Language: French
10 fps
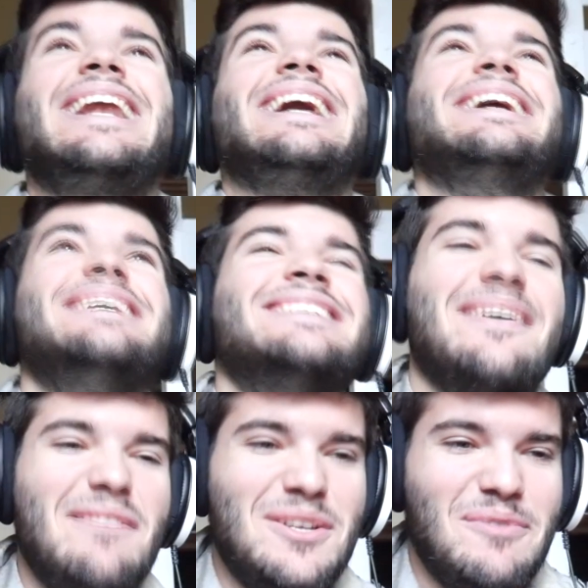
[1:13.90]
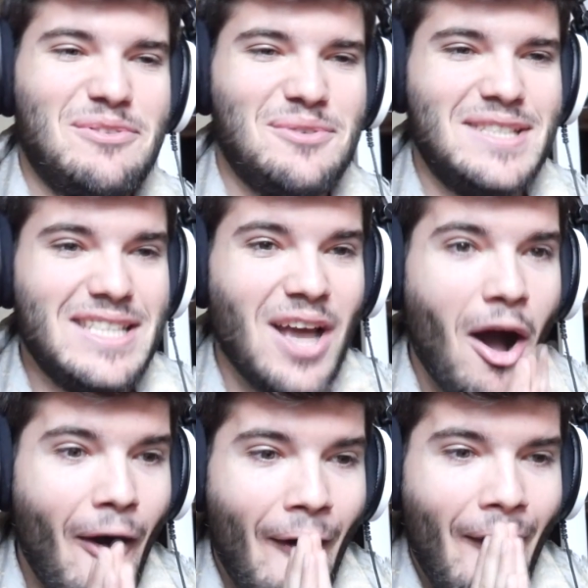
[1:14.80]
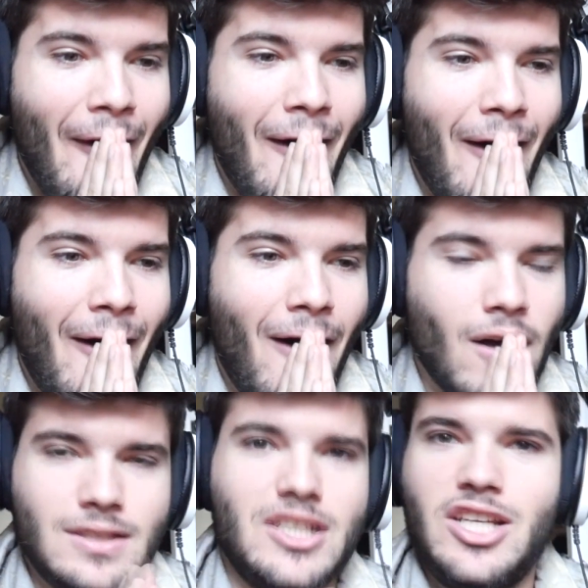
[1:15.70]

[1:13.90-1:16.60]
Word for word: là les amis, je me suis dit, oh, c'est